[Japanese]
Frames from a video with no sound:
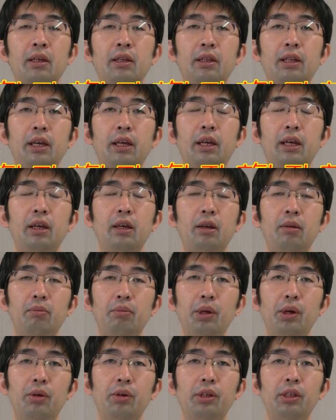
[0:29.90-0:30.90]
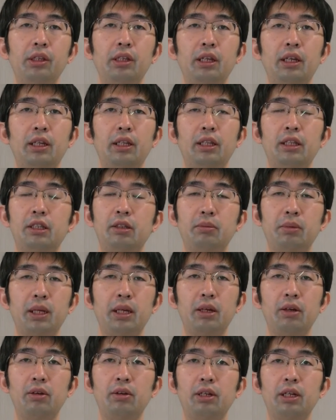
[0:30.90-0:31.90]
で、病院で説
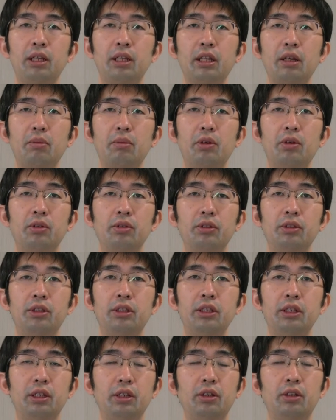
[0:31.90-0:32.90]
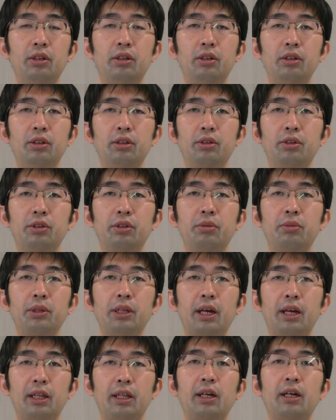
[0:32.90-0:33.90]
明を受けても治療のこと
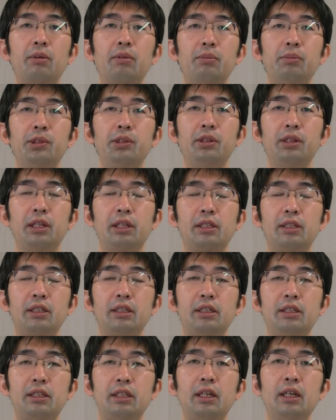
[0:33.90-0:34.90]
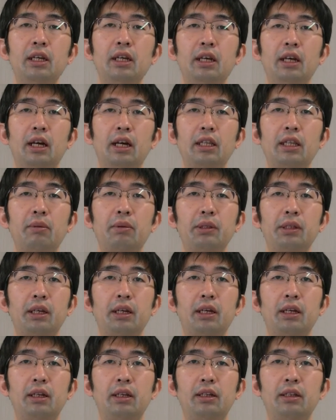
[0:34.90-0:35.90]
もなかなか難しいし、はたま
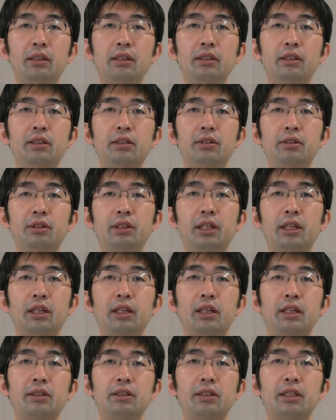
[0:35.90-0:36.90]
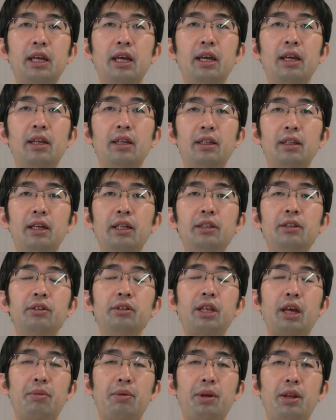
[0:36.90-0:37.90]
た日常生活で何
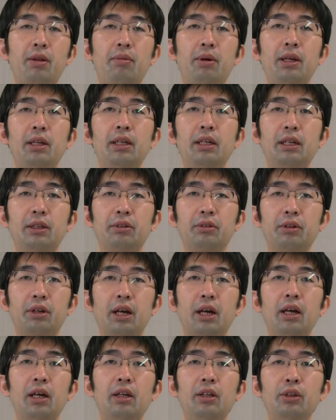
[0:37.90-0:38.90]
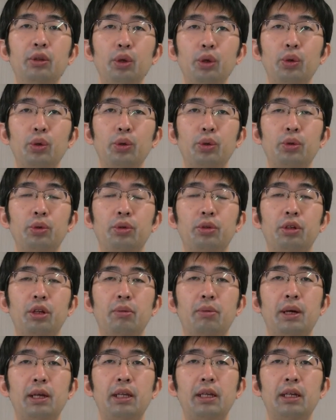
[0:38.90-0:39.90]
を食べればいいかとか、どういうことをす
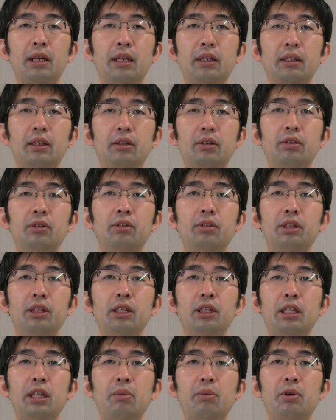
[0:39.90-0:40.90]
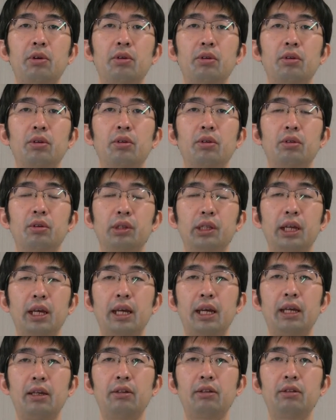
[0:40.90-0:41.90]
ればいいかっていうのを聞いてもこう
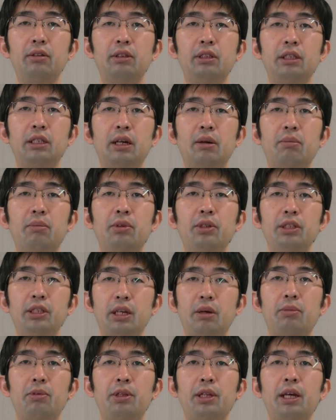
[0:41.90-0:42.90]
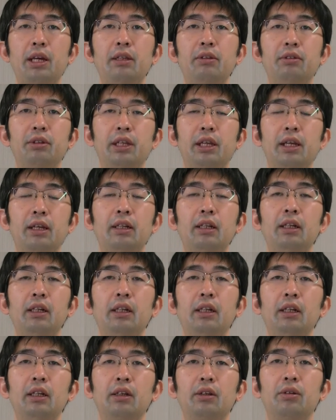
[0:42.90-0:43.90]
答える時間も医者もないので、
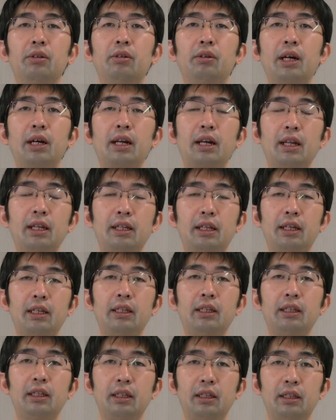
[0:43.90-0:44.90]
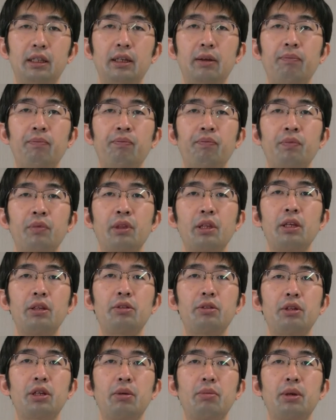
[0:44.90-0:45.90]
こうわからないんですね。で、
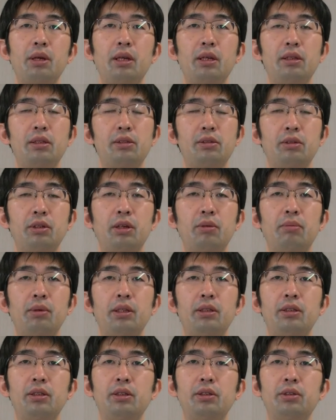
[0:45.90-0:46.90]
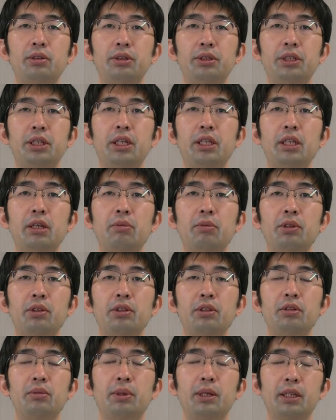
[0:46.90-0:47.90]
一生懸命治療していても
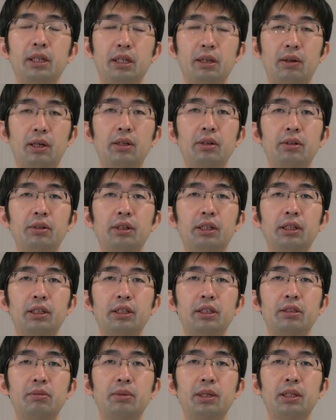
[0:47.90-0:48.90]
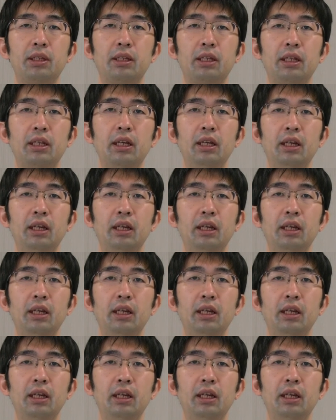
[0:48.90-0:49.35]
いつの間にか悪くなってしまったり、